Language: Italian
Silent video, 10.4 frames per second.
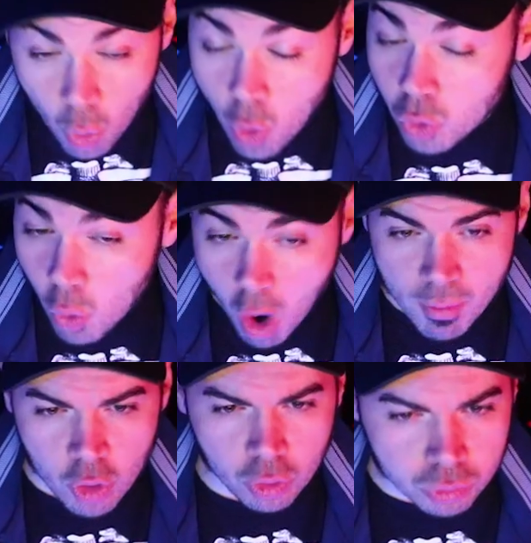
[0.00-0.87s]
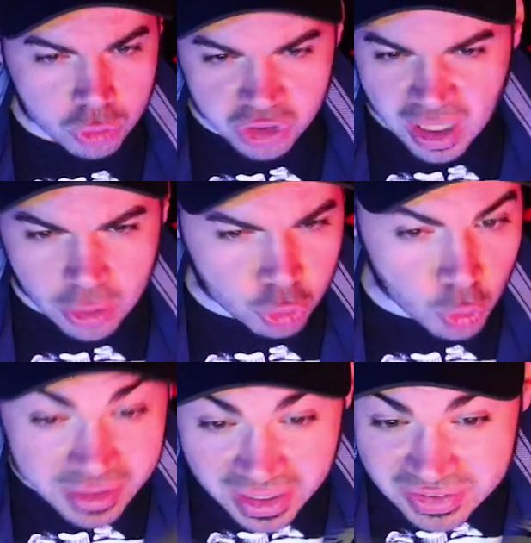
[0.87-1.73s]
Un uomo con un sacco
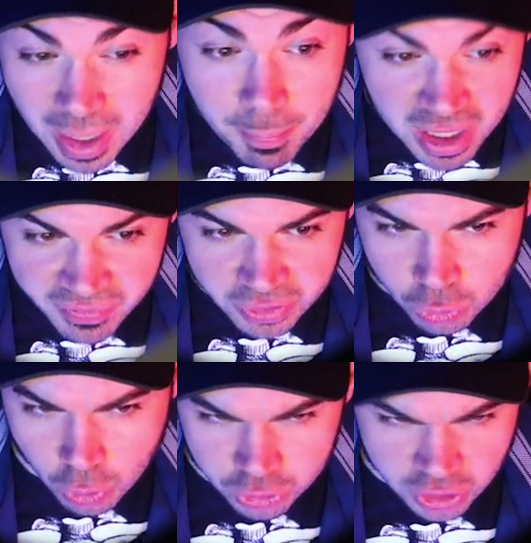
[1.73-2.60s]
sulla testa apparve sullo